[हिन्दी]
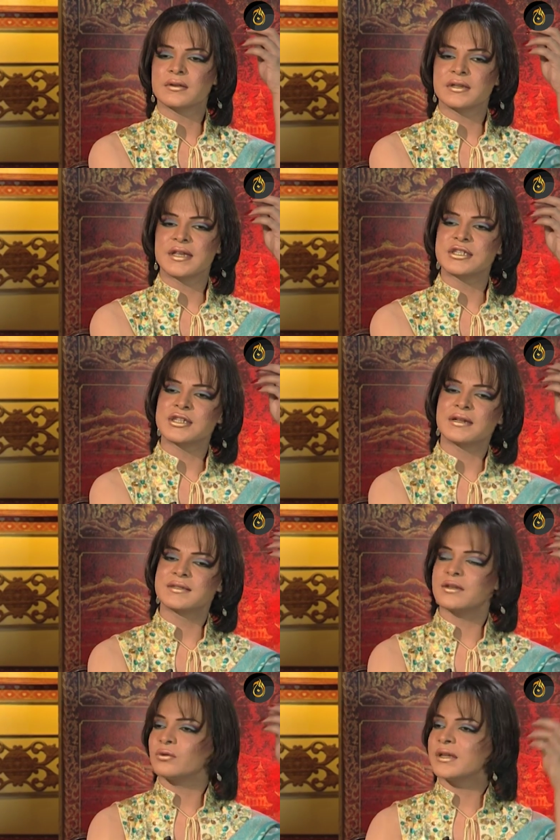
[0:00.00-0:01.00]
ये शर्त
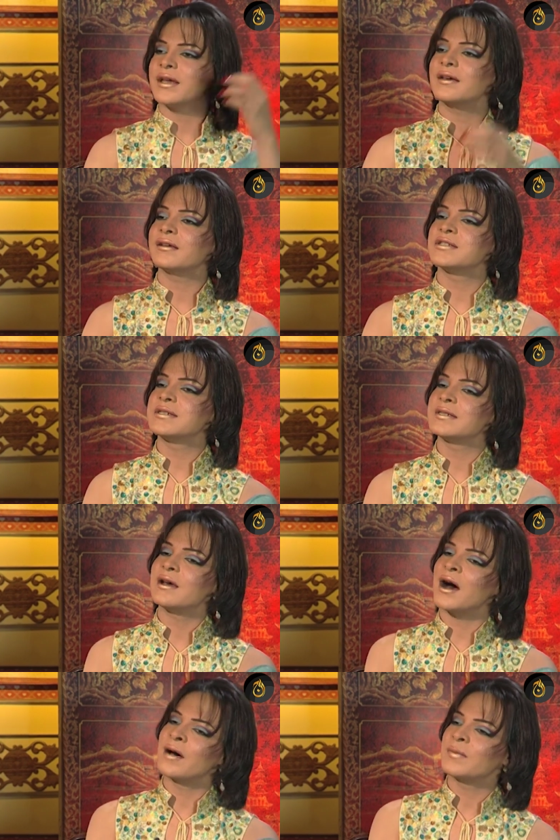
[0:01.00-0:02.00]
ज़रूरी है कि जिससे
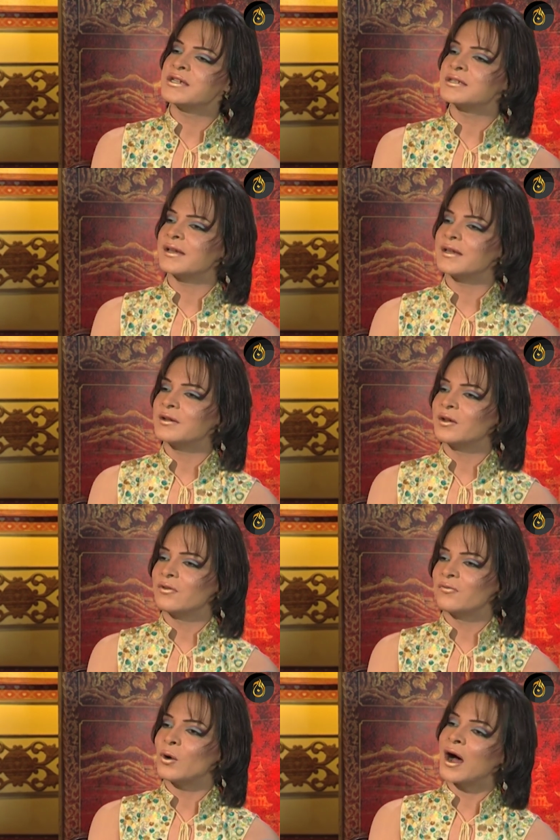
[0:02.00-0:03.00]
आप इश्क करें
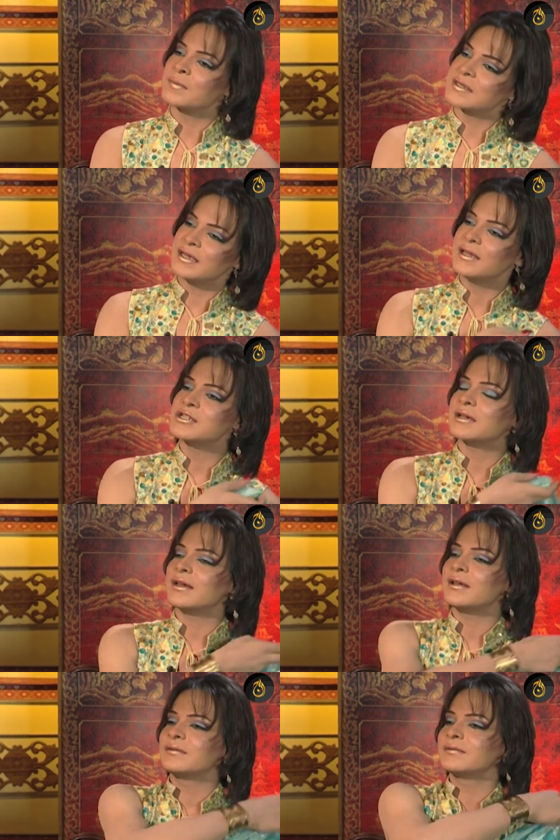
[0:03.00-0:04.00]
वो आपसे ही इश्क करें